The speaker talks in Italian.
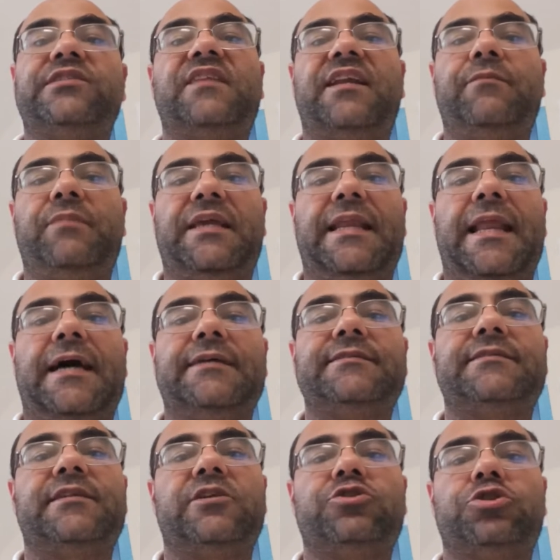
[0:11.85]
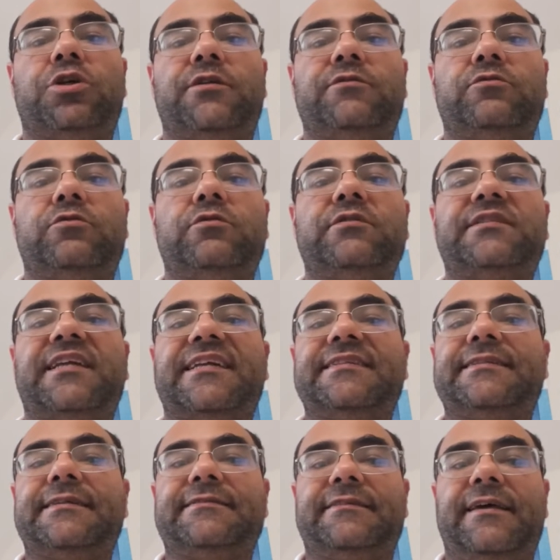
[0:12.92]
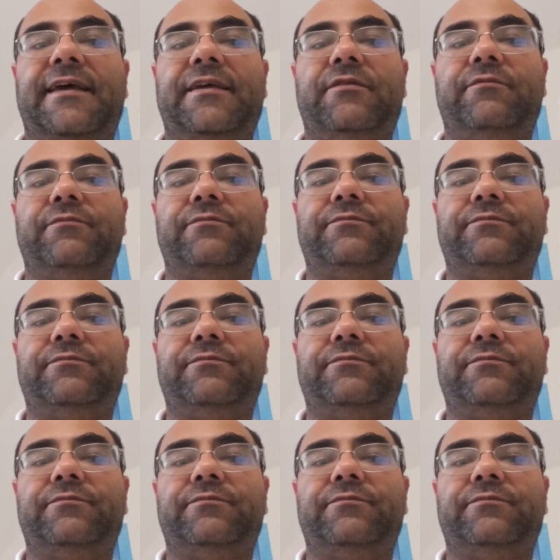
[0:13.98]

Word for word: 3336.